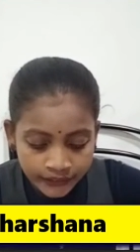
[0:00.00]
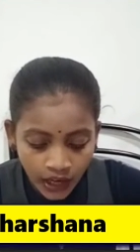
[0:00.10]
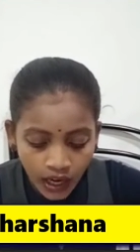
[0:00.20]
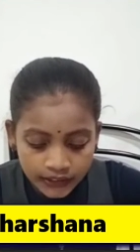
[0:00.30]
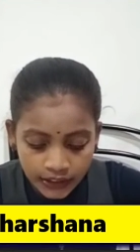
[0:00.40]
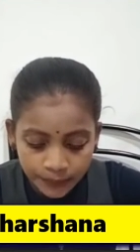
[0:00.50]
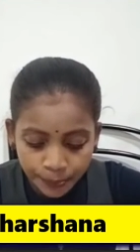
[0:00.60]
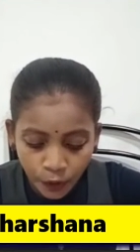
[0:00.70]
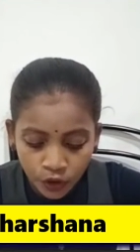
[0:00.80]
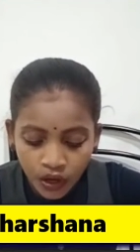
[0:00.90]
நாட்டின்
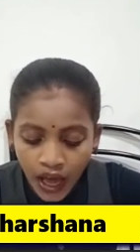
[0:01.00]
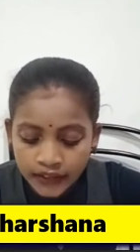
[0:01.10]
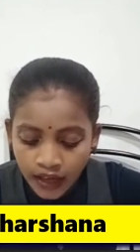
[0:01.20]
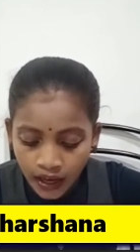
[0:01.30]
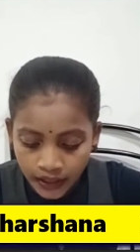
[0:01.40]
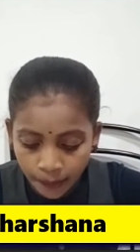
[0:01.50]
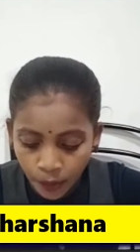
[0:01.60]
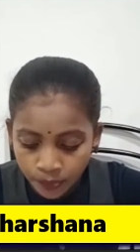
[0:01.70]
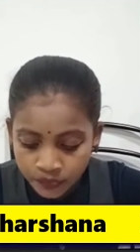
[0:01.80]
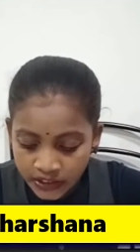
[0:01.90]
பொருளாதாரமும்